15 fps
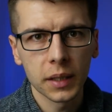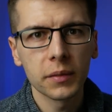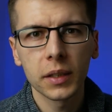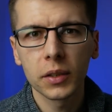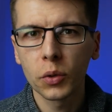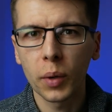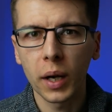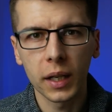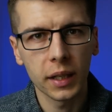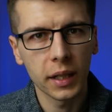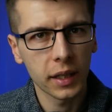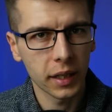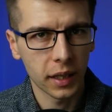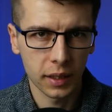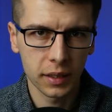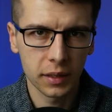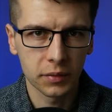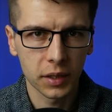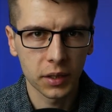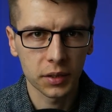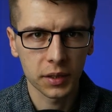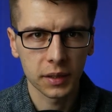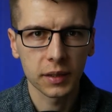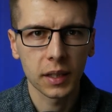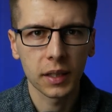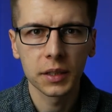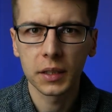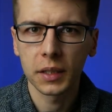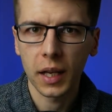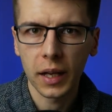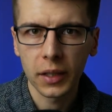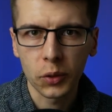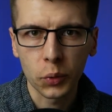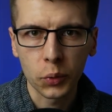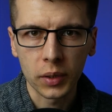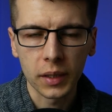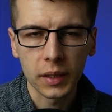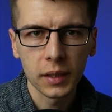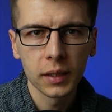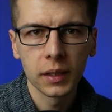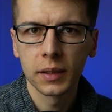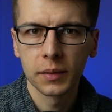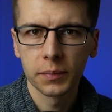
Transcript: ewentualnie jak wykorzystać atuty